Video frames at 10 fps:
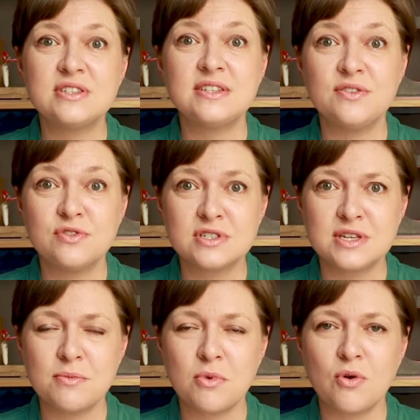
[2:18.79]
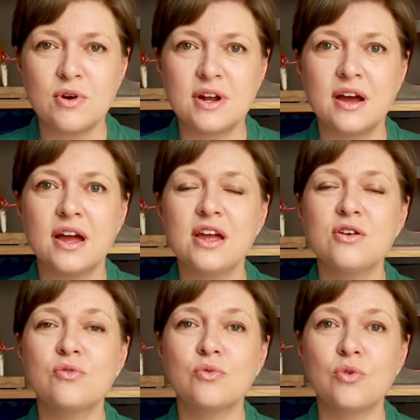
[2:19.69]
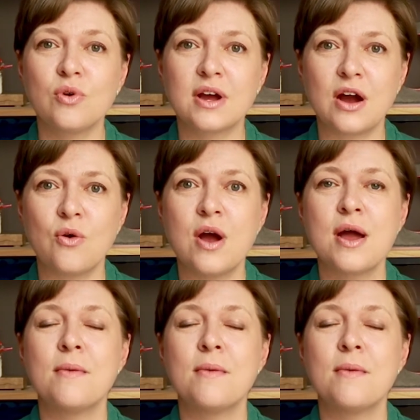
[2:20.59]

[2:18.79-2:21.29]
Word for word: se você mora em um local